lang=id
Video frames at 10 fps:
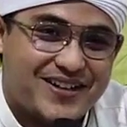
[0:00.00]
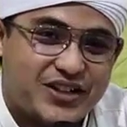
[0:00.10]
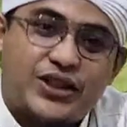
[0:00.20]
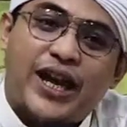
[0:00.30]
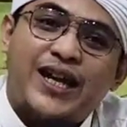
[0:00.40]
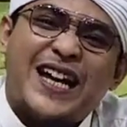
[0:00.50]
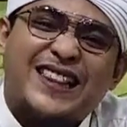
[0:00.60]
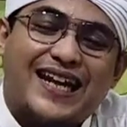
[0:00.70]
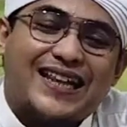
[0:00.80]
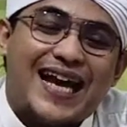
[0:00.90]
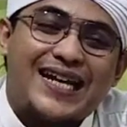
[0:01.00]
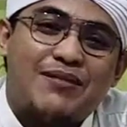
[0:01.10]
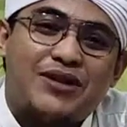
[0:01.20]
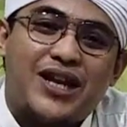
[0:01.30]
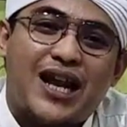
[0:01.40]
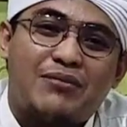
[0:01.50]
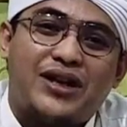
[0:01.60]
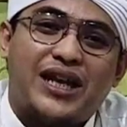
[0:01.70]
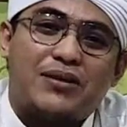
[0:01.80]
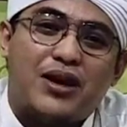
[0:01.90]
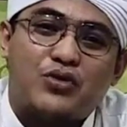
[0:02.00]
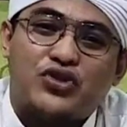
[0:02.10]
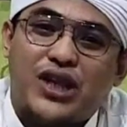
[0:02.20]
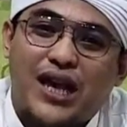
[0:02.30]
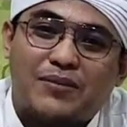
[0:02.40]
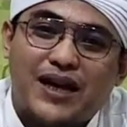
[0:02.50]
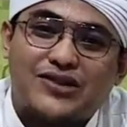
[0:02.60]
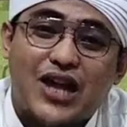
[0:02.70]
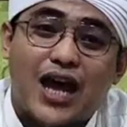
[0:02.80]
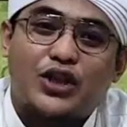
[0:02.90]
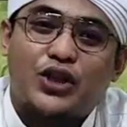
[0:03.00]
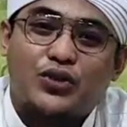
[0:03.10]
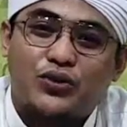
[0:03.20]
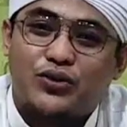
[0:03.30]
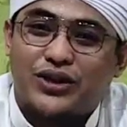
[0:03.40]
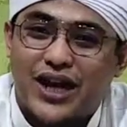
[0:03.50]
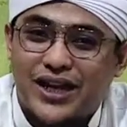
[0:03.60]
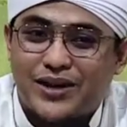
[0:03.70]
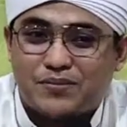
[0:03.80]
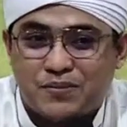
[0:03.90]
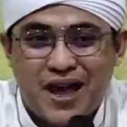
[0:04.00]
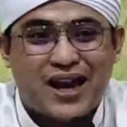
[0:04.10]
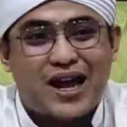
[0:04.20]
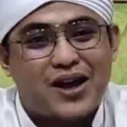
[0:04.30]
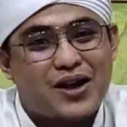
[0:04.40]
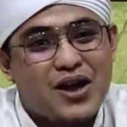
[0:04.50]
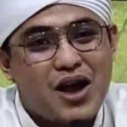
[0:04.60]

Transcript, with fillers: Sehingga tertanam di dalam diri manusia pada saat itu dari para